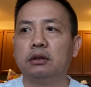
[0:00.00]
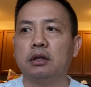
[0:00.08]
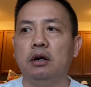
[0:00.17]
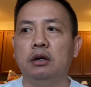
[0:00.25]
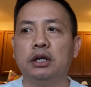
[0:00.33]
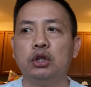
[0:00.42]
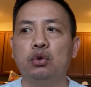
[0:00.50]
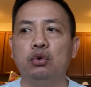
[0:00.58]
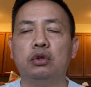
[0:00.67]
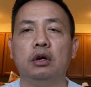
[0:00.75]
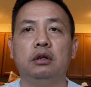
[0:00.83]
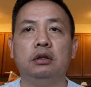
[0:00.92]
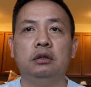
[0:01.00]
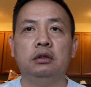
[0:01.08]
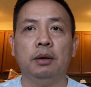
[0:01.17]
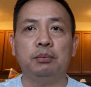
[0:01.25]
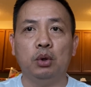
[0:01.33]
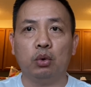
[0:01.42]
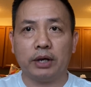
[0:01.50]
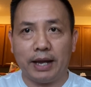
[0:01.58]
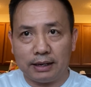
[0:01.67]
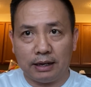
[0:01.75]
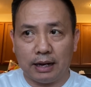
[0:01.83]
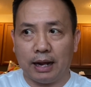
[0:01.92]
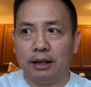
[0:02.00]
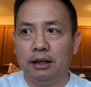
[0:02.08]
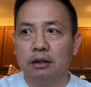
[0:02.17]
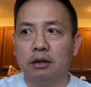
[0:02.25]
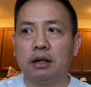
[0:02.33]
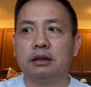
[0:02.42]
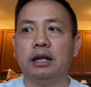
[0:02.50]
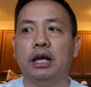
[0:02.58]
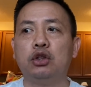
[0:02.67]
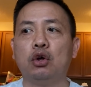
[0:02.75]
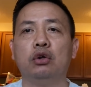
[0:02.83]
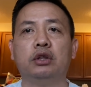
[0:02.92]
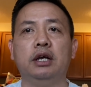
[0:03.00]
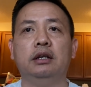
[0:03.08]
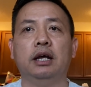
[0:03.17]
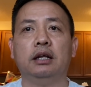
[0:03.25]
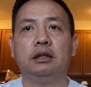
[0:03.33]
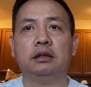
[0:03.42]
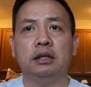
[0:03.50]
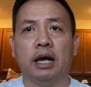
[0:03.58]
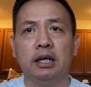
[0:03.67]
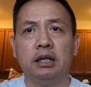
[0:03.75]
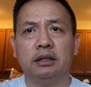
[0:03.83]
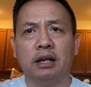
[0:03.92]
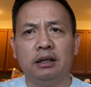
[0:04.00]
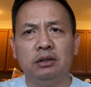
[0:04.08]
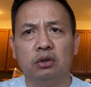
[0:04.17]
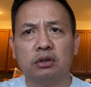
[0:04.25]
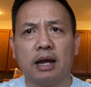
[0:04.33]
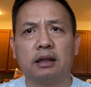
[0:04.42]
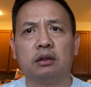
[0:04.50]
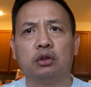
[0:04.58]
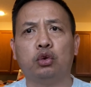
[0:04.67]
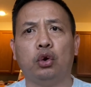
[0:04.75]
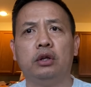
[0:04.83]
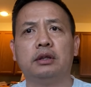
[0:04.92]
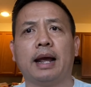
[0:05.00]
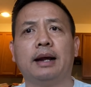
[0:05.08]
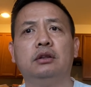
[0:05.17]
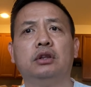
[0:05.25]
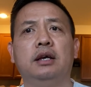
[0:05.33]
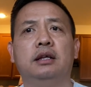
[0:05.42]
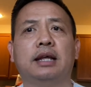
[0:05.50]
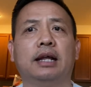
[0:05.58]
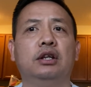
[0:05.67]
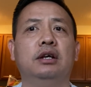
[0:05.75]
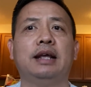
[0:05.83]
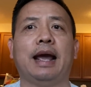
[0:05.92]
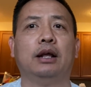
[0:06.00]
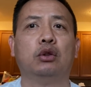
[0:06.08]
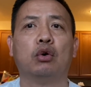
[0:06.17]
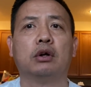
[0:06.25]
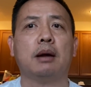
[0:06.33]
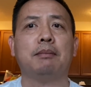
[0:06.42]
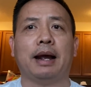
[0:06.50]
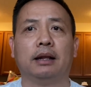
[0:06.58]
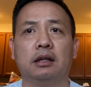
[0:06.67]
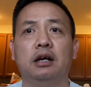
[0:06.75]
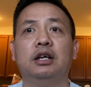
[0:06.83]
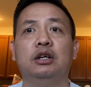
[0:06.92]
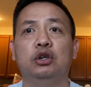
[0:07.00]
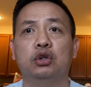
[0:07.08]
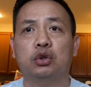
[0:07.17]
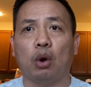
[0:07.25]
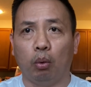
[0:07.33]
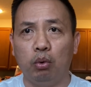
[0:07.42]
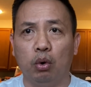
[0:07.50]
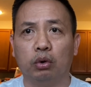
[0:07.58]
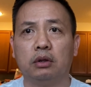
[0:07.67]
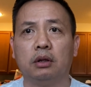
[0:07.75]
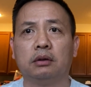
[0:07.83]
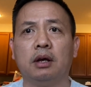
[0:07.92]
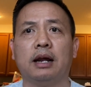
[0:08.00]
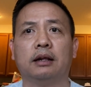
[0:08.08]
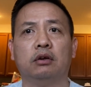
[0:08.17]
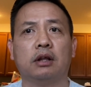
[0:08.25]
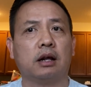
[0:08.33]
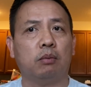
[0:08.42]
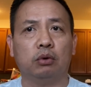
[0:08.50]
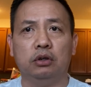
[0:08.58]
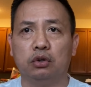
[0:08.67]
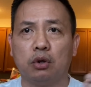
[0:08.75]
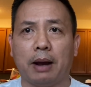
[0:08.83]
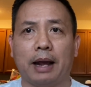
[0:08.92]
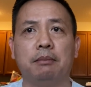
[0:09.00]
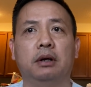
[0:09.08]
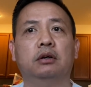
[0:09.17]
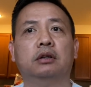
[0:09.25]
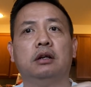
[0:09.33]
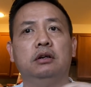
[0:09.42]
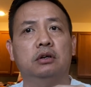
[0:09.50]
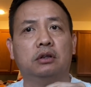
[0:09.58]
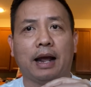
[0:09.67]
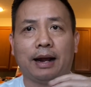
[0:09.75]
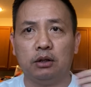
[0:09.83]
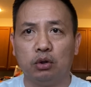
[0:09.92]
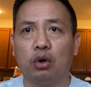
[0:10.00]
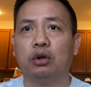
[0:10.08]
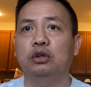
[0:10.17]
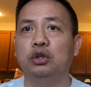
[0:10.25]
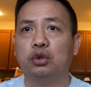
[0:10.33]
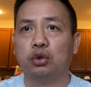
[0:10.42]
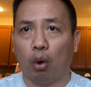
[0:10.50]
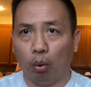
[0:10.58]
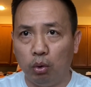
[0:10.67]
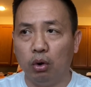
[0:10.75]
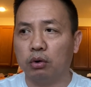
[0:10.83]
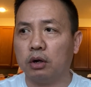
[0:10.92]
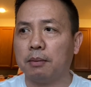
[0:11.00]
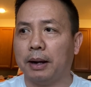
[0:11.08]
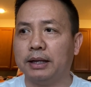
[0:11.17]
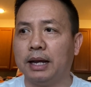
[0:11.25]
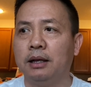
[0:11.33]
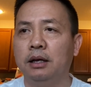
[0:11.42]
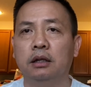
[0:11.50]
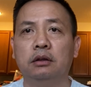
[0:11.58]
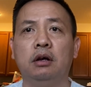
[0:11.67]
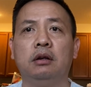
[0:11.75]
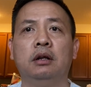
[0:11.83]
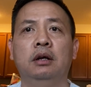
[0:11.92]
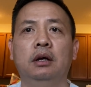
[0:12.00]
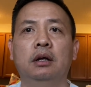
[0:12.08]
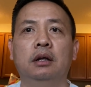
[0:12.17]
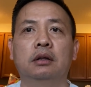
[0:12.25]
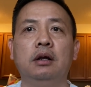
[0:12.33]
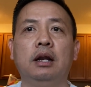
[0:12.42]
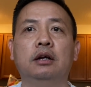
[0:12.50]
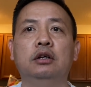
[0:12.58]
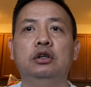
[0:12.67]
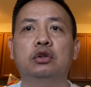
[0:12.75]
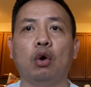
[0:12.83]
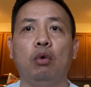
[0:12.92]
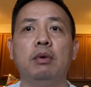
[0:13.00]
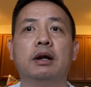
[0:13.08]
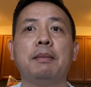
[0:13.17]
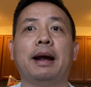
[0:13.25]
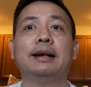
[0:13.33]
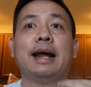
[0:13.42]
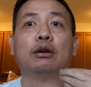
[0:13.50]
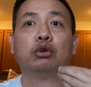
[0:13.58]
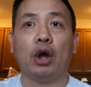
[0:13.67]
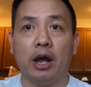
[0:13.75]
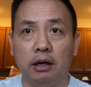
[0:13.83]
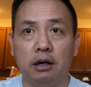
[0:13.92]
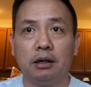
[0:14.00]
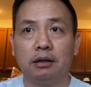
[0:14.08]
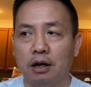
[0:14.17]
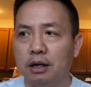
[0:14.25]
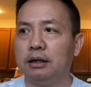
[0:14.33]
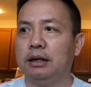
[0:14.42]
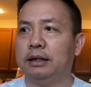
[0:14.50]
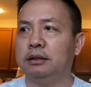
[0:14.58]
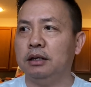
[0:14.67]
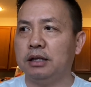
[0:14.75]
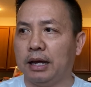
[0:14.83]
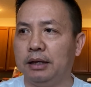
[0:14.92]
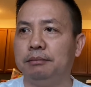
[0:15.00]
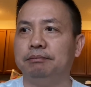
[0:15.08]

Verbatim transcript: từ cái chương trình W C A R E này nè. Đó, để cho chi để để để người ta chuyển thẳng tiền, trả tiền nhà cho các bạn tới cái người chủ luôn, chứ tức là người ta không có đưa cho bạn mà người ta đưa thẳng cho người chủ luôn đó các bạn nha. Tức tức là người chủ mà các bạn đang thuê đó, đó là như vậy.